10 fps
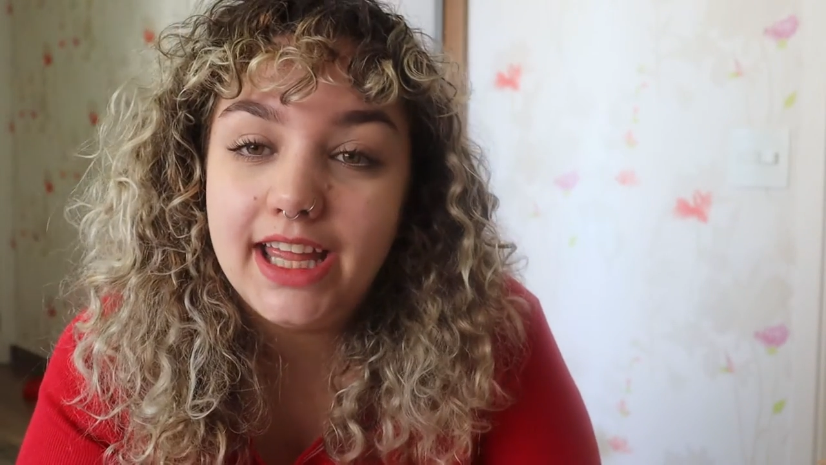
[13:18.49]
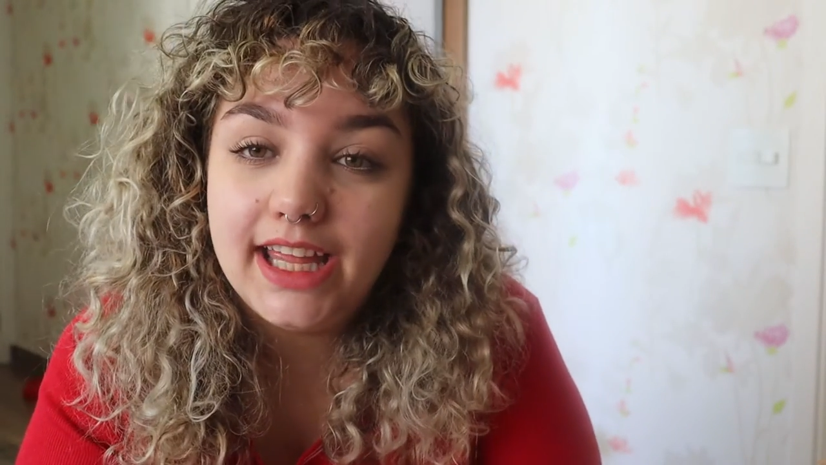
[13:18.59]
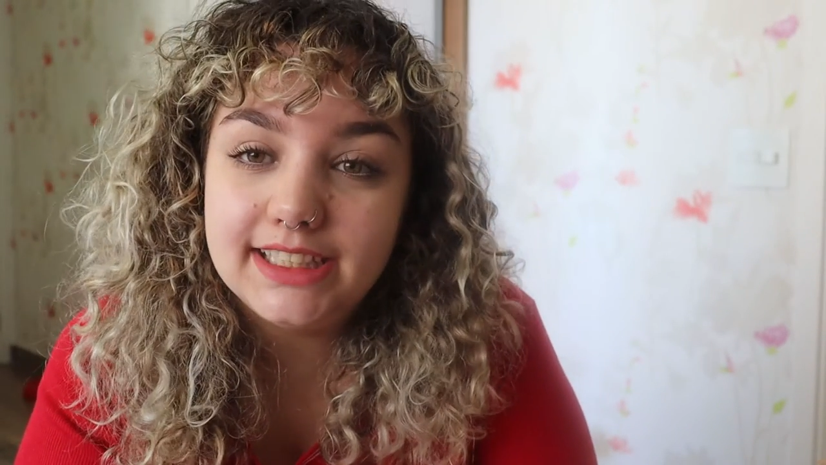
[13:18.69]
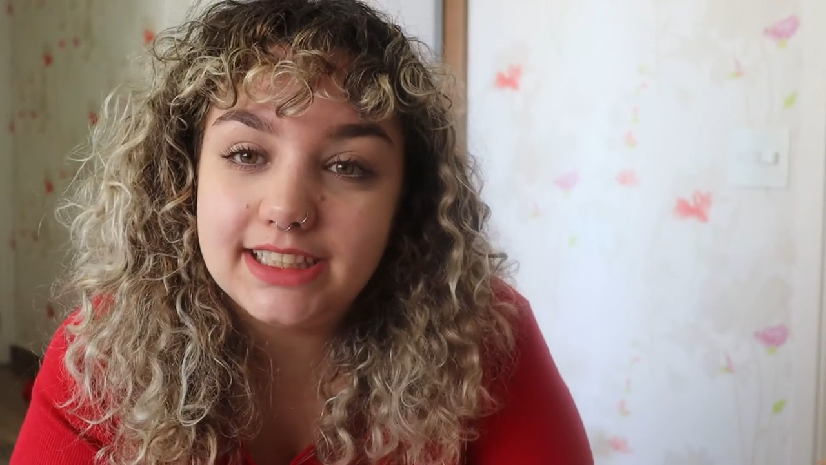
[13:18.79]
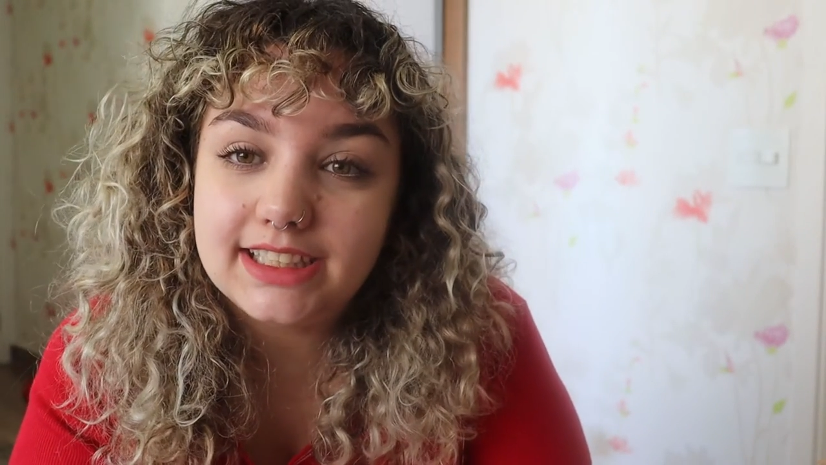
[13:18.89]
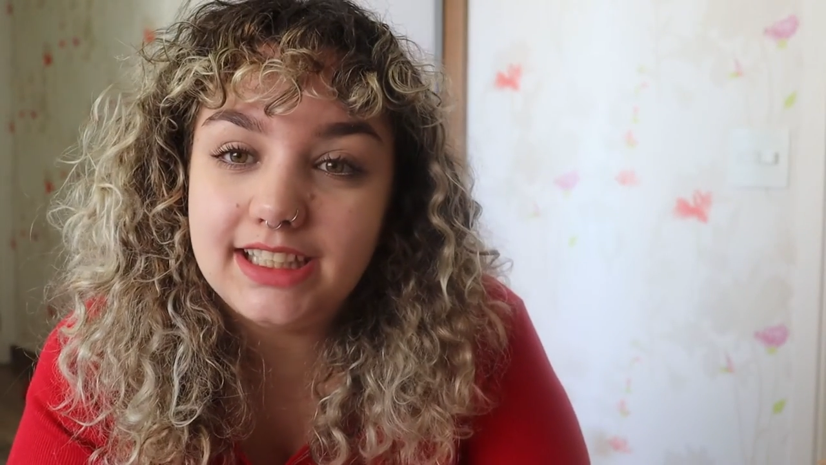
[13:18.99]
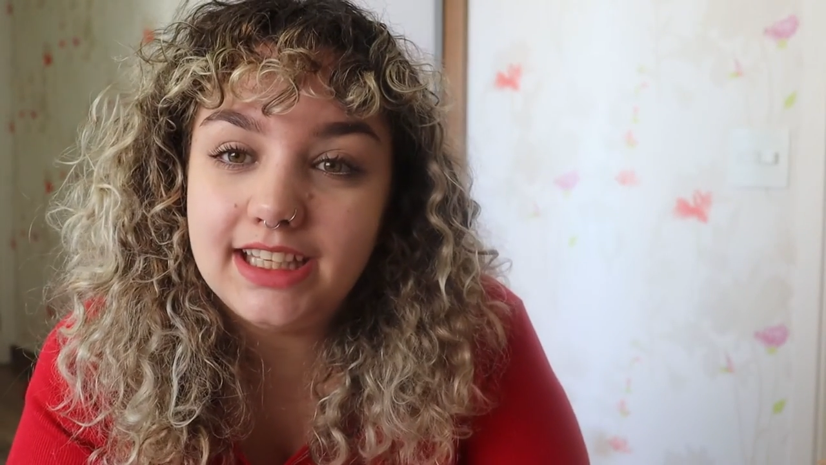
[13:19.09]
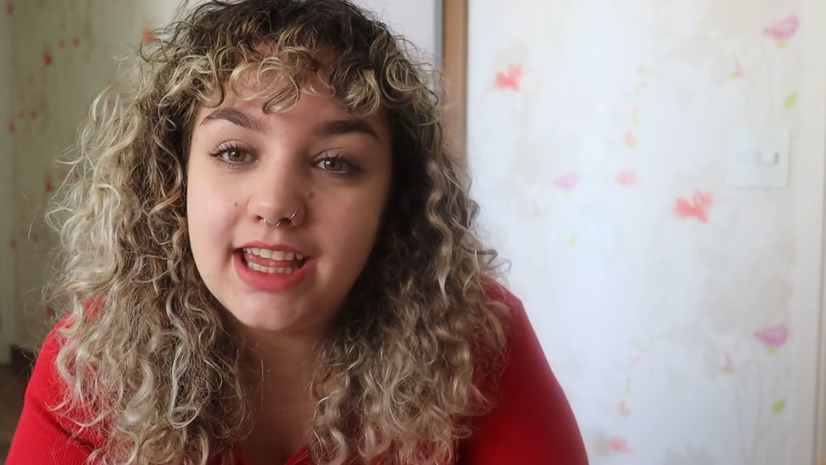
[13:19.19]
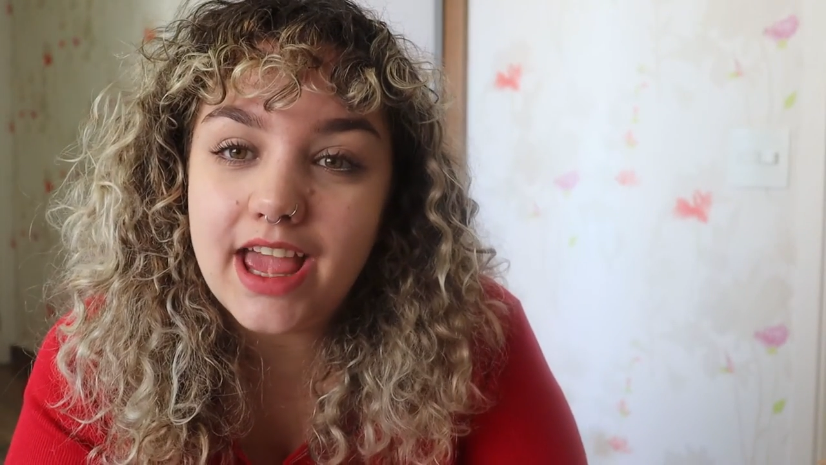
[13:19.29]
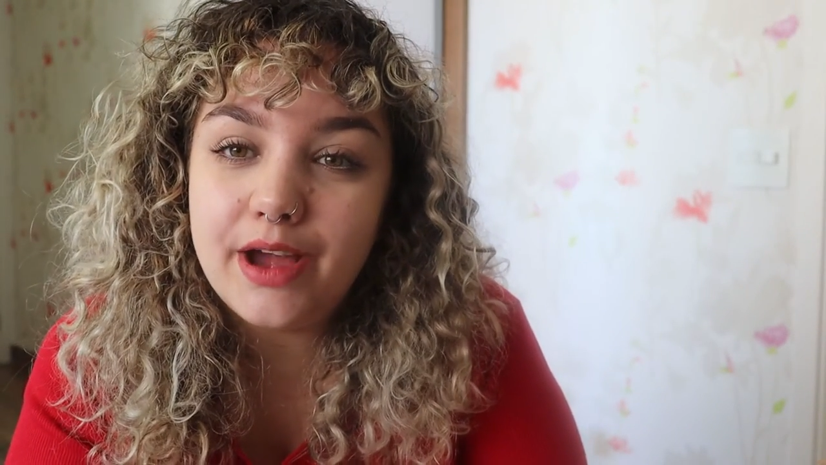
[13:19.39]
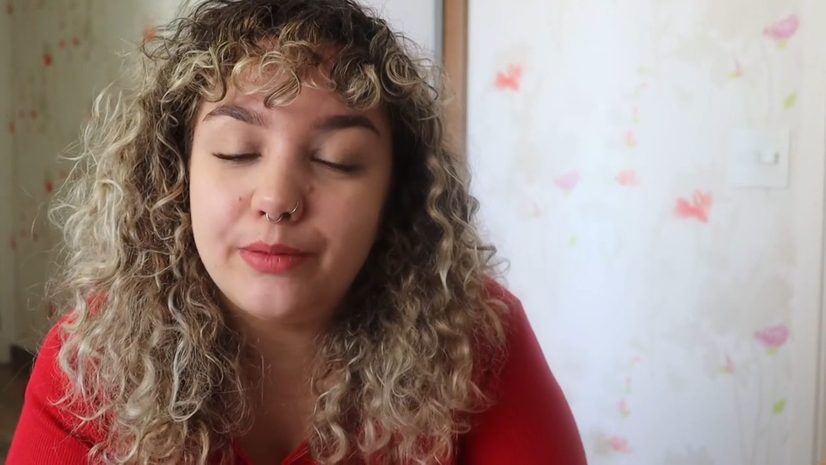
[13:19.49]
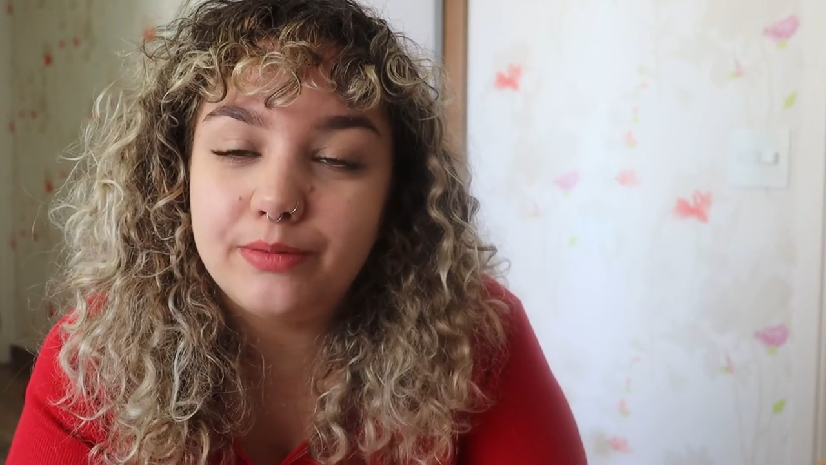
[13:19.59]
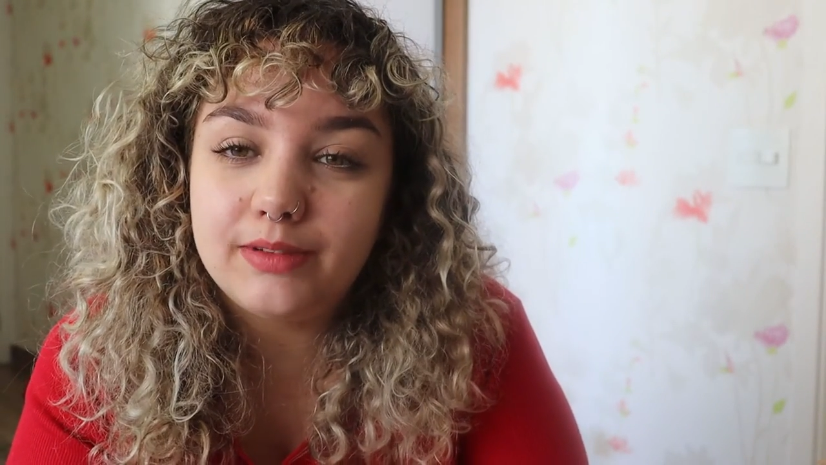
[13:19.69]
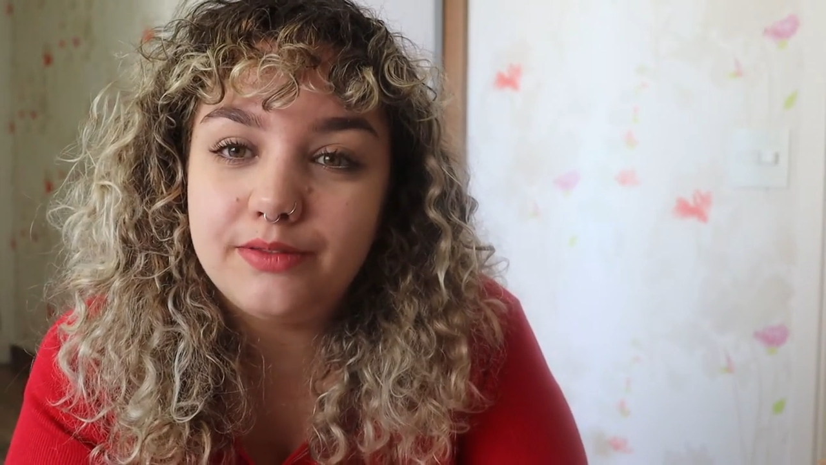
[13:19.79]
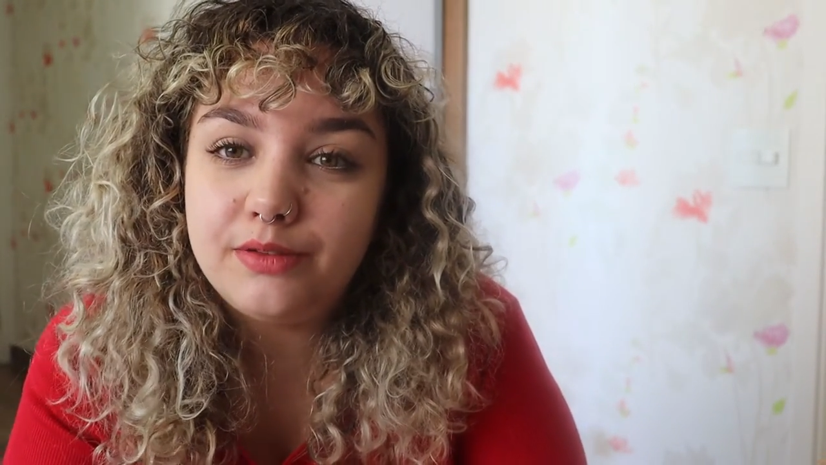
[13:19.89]
esse aqui é
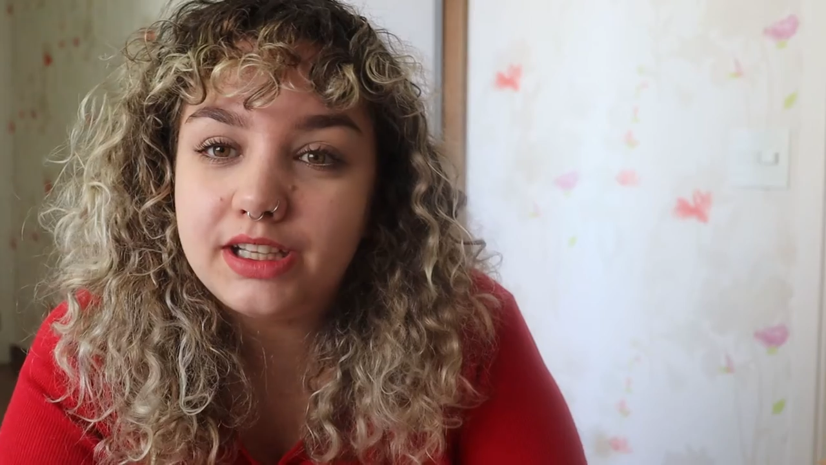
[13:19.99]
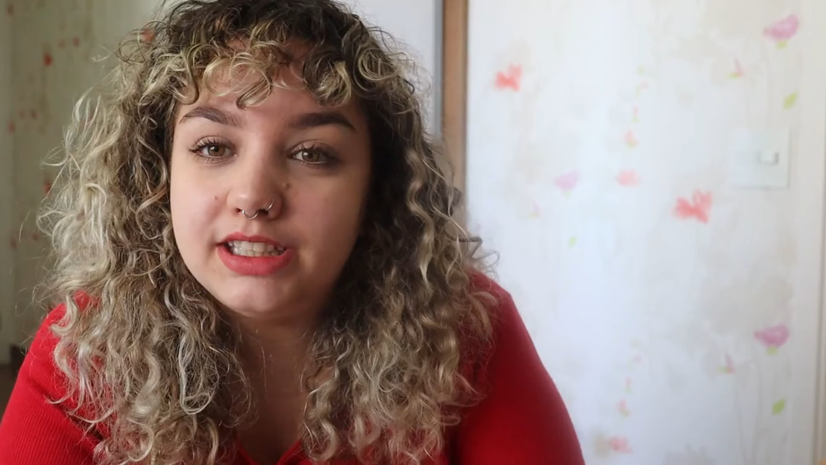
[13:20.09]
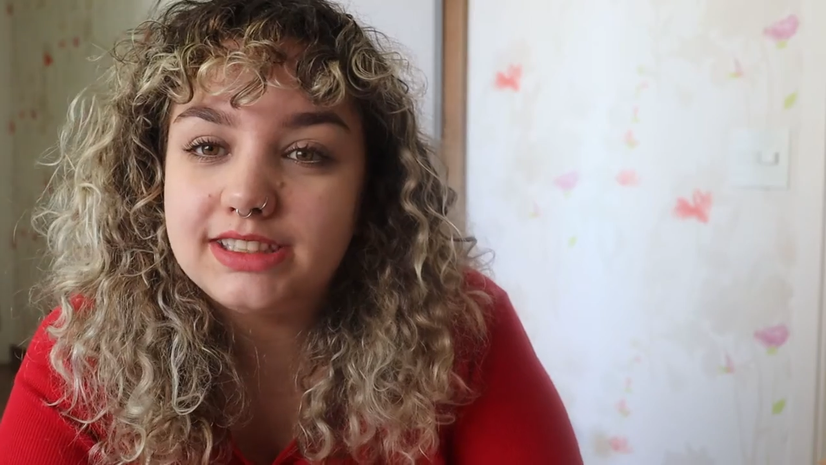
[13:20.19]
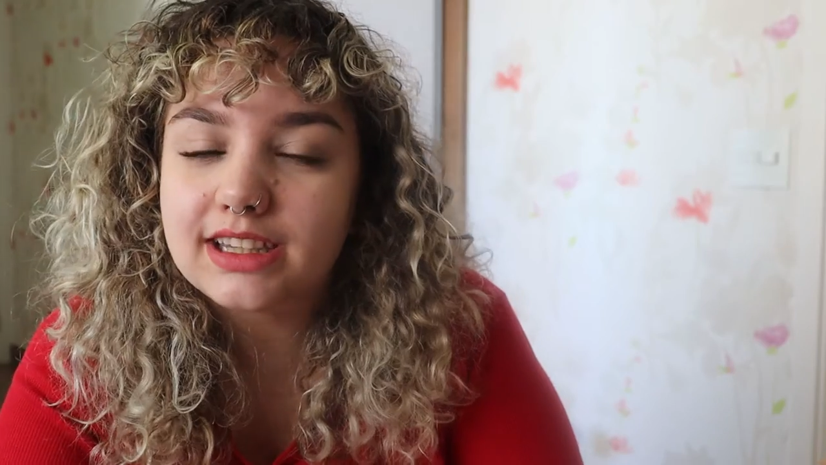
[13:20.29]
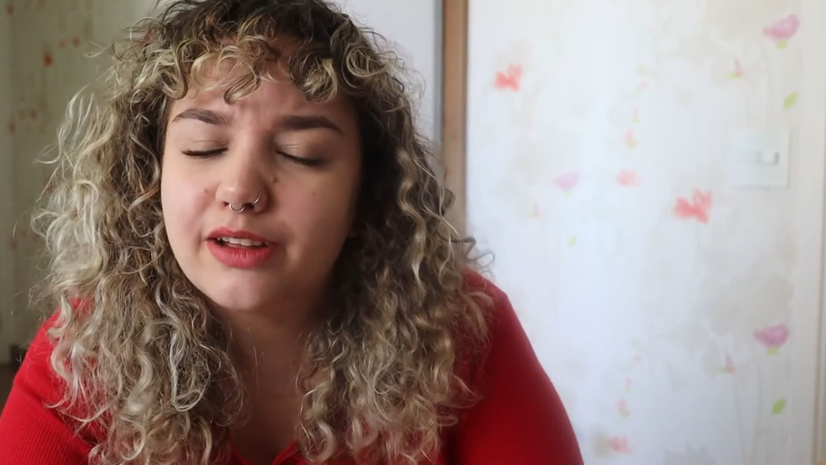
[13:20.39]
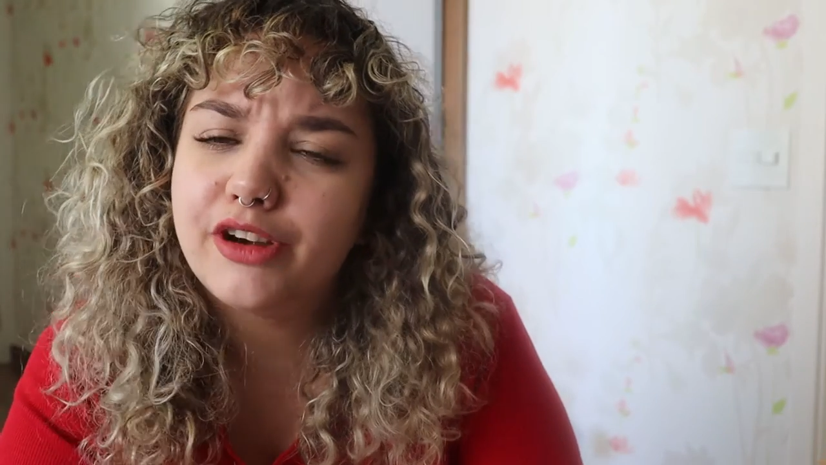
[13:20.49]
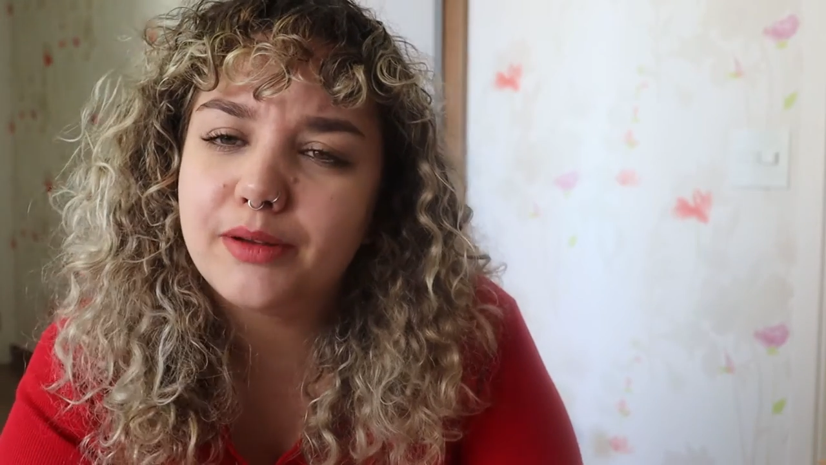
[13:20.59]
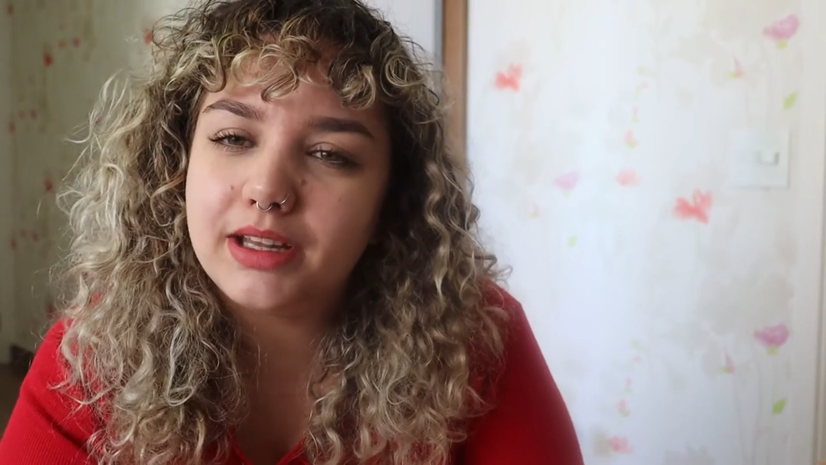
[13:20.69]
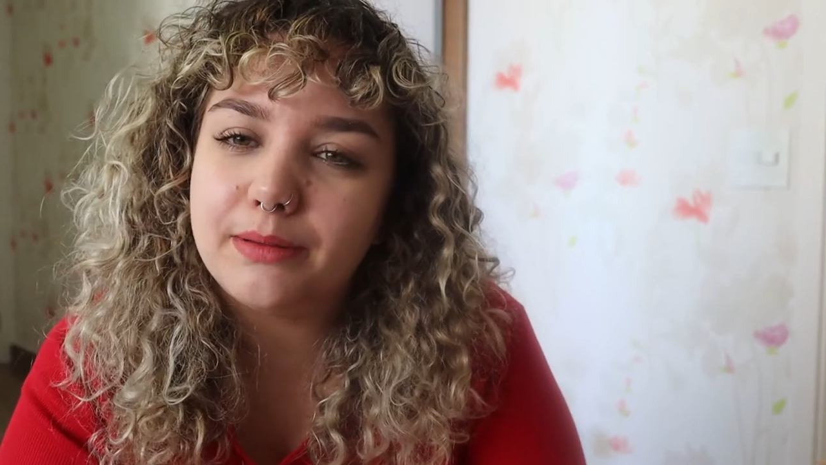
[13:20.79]
um livro que, de certa forma,